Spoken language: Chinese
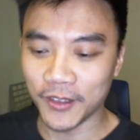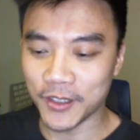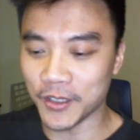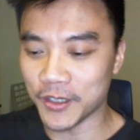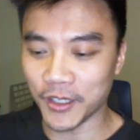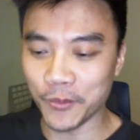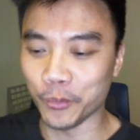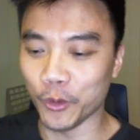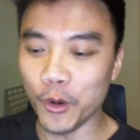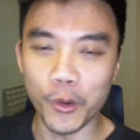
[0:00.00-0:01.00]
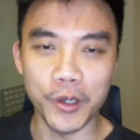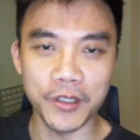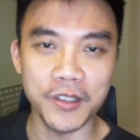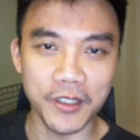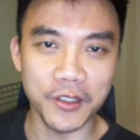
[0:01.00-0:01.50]
这这个博火
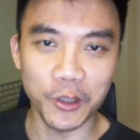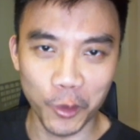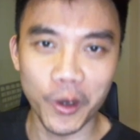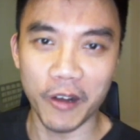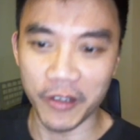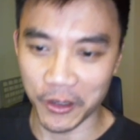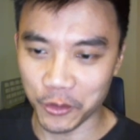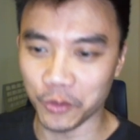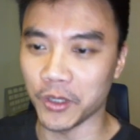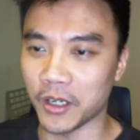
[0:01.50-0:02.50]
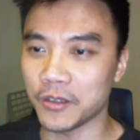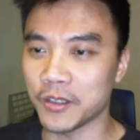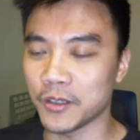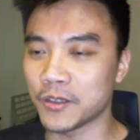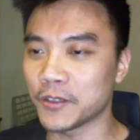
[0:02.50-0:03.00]
是真的是脱稿演出的哦，
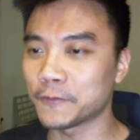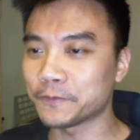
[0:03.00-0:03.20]
其实，